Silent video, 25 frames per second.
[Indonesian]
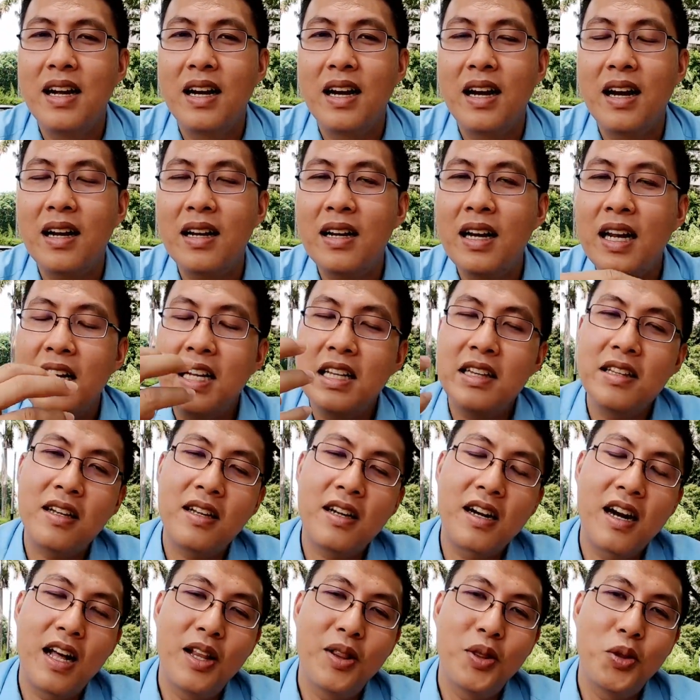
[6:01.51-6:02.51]
Karena ini
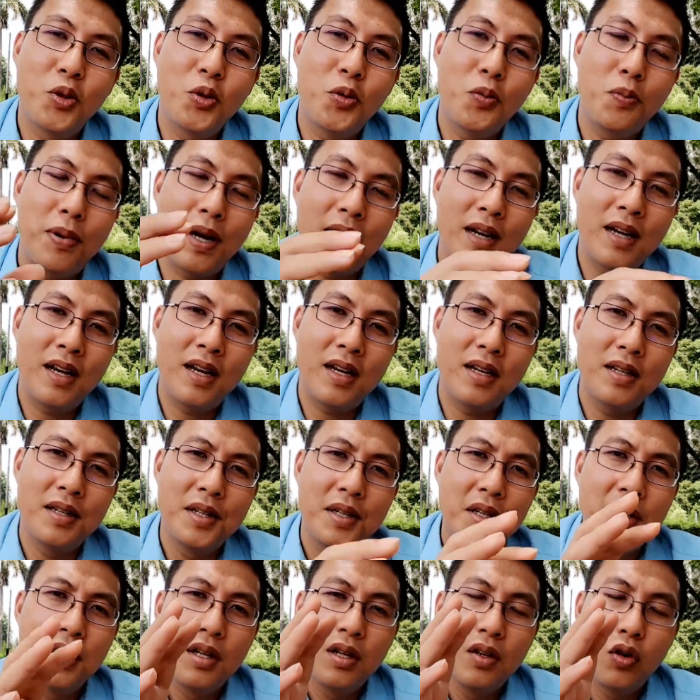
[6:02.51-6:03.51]
tergantung pada
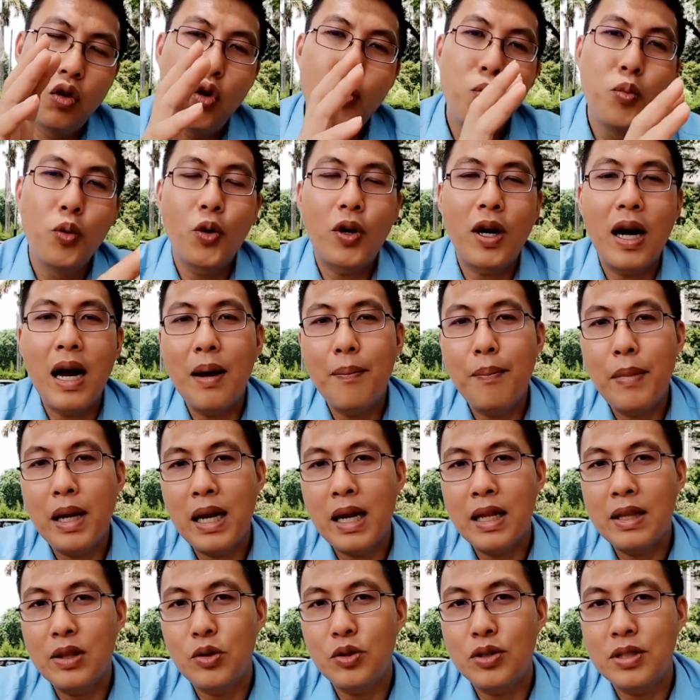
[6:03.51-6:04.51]
umur
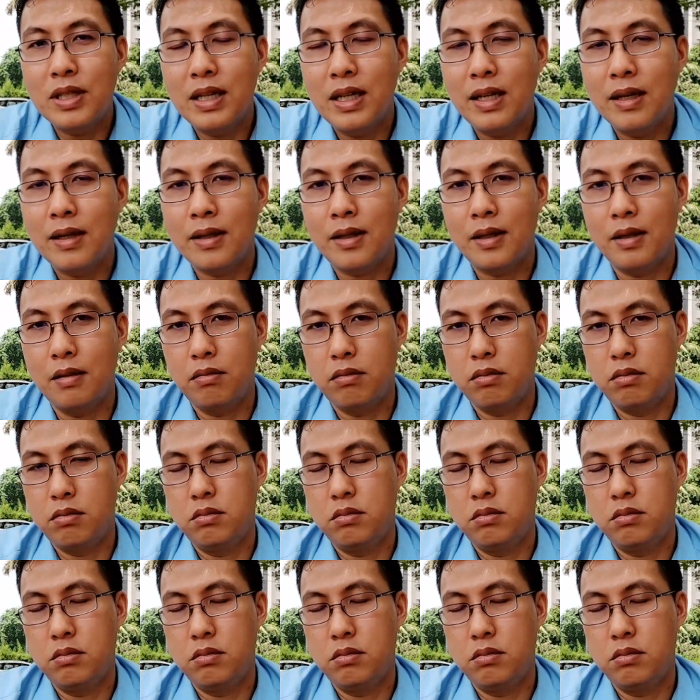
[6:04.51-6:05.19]
kehamilan itu sendiri.